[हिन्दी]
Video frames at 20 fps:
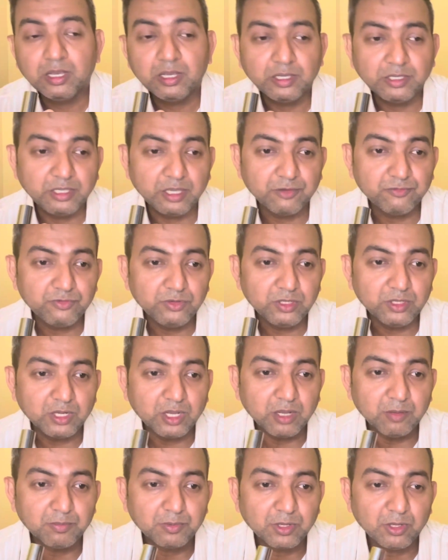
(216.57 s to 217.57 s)
या फिर
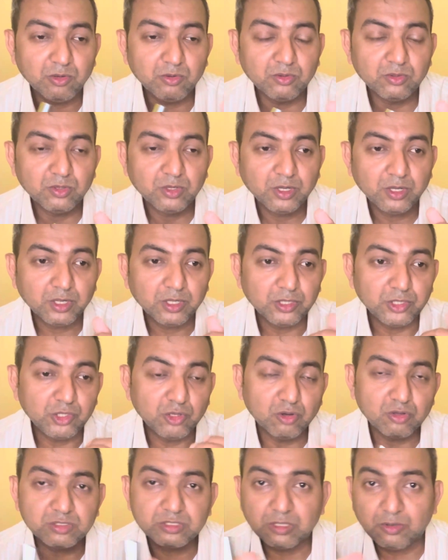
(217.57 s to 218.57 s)
आप कह लो
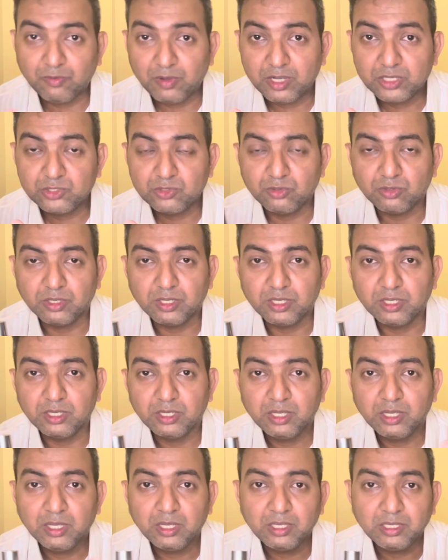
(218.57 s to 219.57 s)
दियोर सवाज हो गए
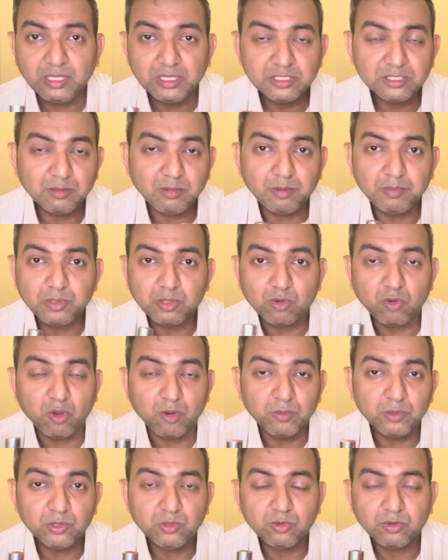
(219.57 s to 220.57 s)
ये सब अभी
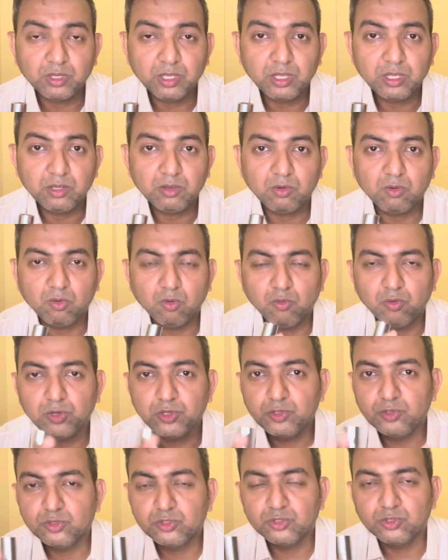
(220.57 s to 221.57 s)
कॉमन हो गए ओवर
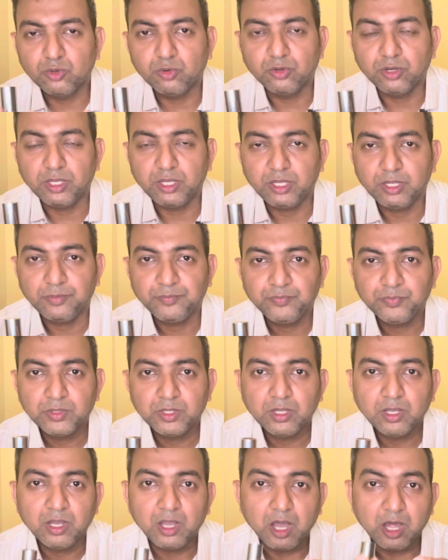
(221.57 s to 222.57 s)
यूज हो रहे
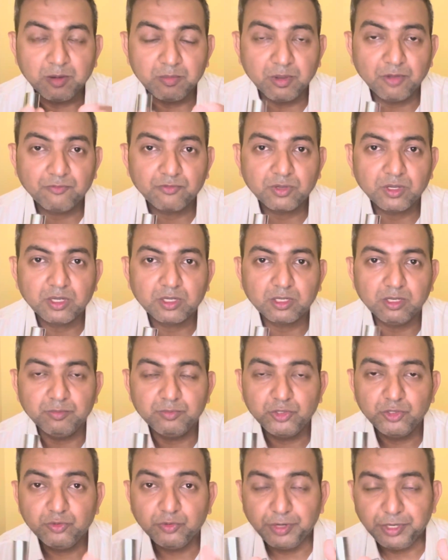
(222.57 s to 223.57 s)
आर्माफ का क्लब
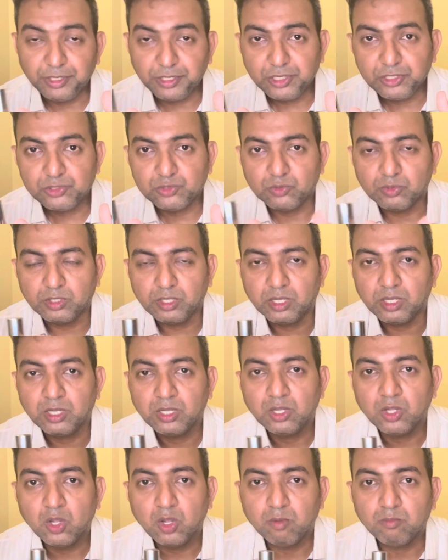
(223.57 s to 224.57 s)
दिन इंटेंस हो गया
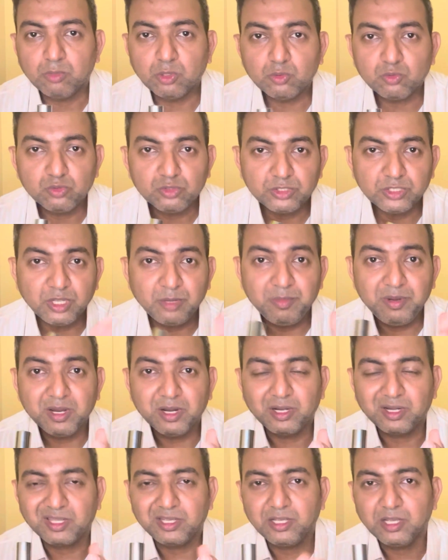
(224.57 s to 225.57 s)
बट उससे भी
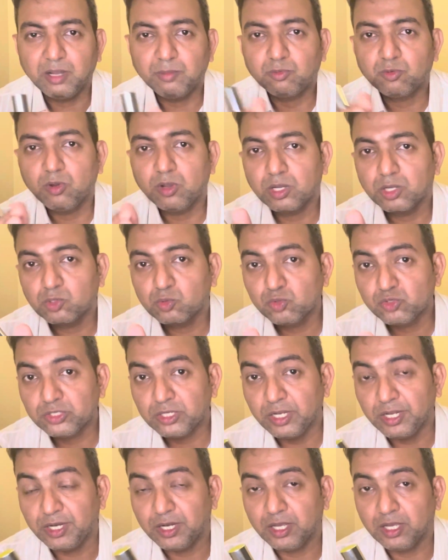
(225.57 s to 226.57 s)
हट के आपको अगर कुछ
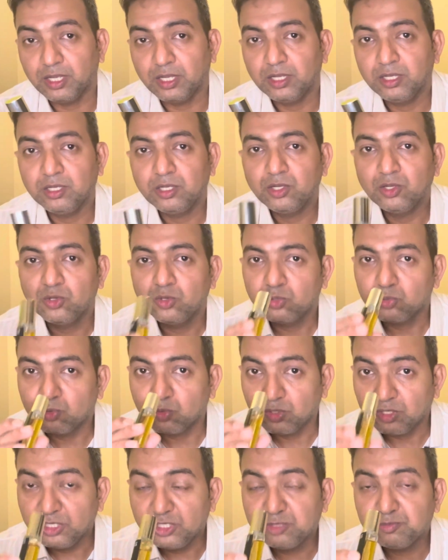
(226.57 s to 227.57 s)
लेना है तो
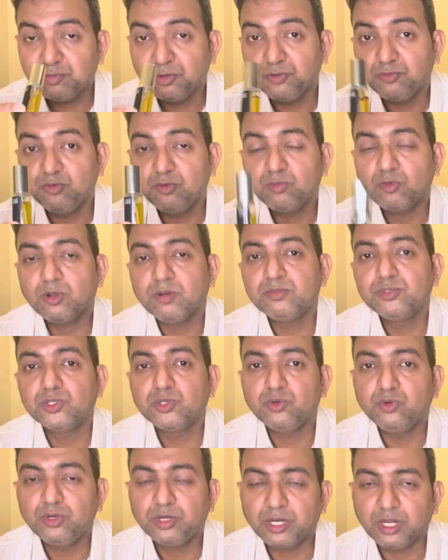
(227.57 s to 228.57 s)
इस परफ्यूम को आप
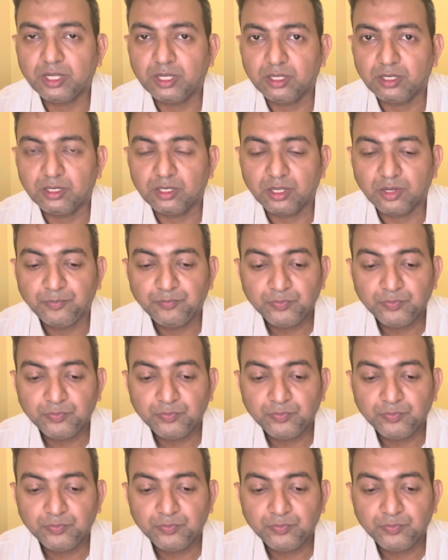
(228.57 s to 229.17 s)
ज़रूर ट्राई करना